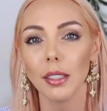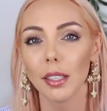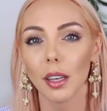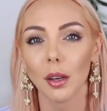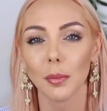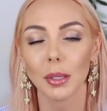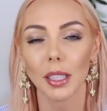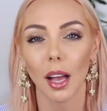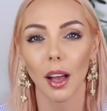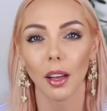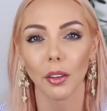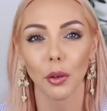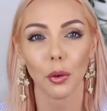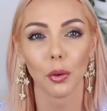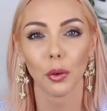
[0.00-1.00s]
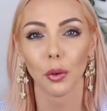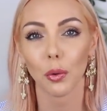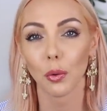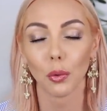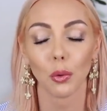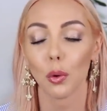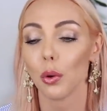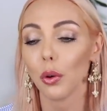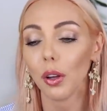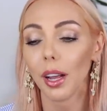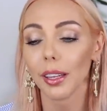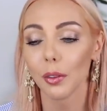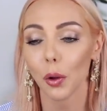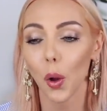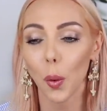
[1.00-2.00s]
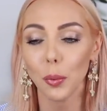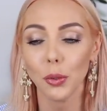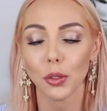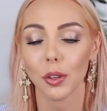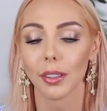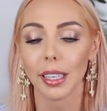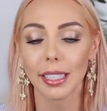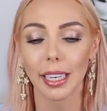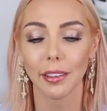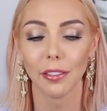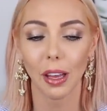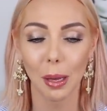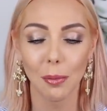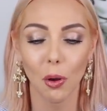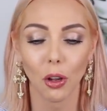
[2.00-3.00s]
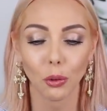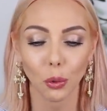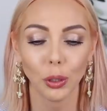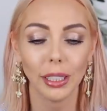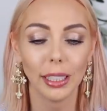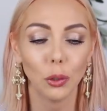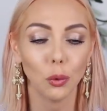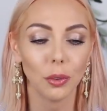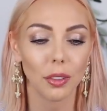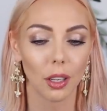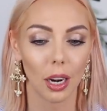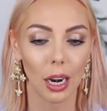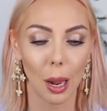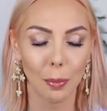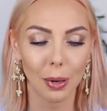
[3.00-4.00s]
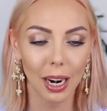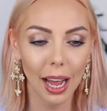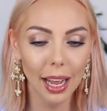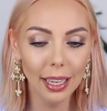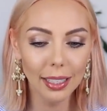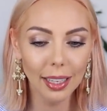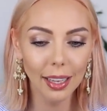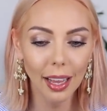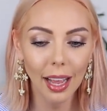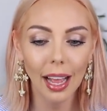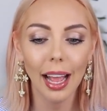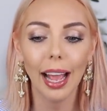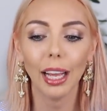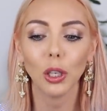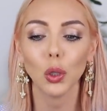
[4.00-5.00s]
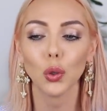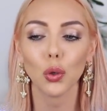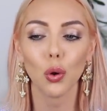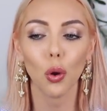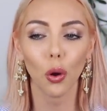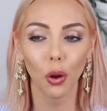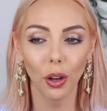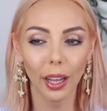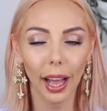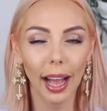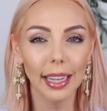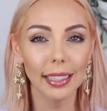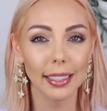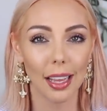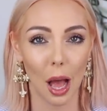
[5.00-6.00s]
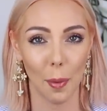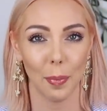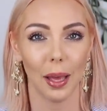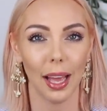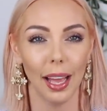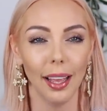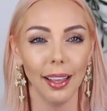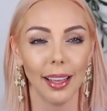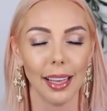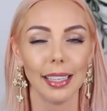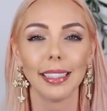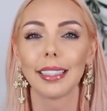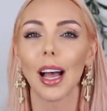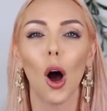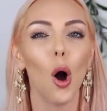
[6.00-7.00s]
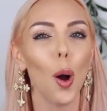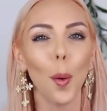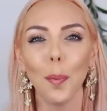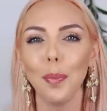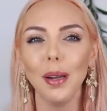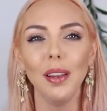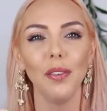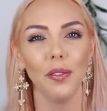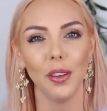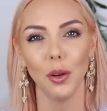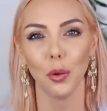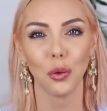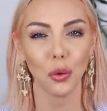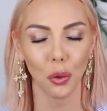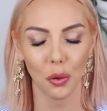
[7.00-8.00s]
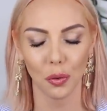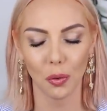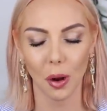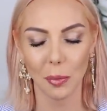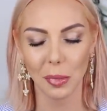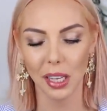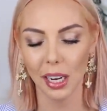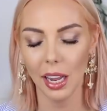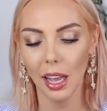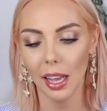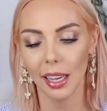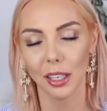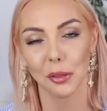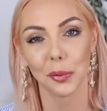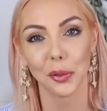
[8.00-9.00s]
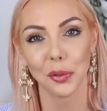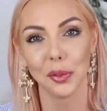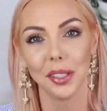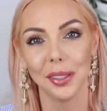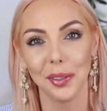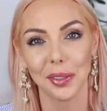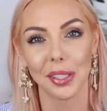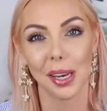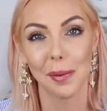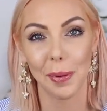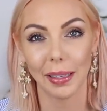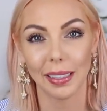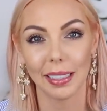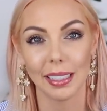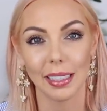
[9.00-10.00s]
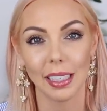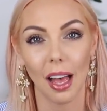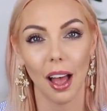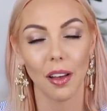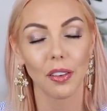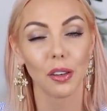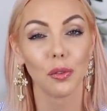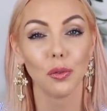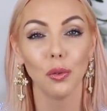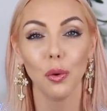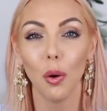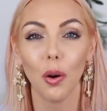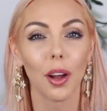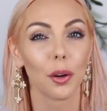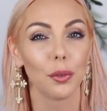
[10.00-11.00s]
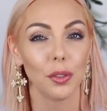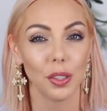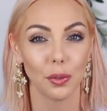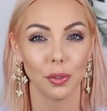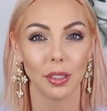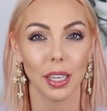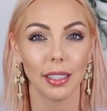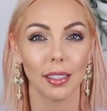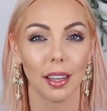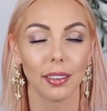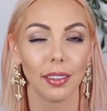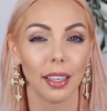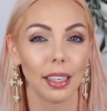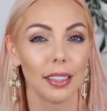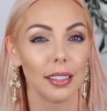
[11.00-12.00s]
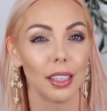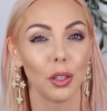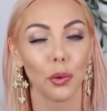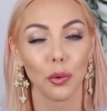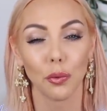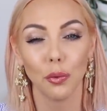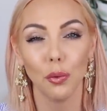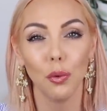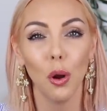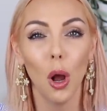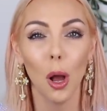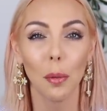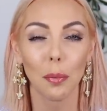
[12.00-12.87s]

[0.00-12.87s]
c'est comme ça que qu'on le regrette encore plus, quand t'achètes vraiment un truc qui coûte la blinde et que tu le regrettes après, ça amplifie le truc x 1000 et je me suis dit que j'allais partager ça avec vous au cas où si vous êtes intéressé, que vous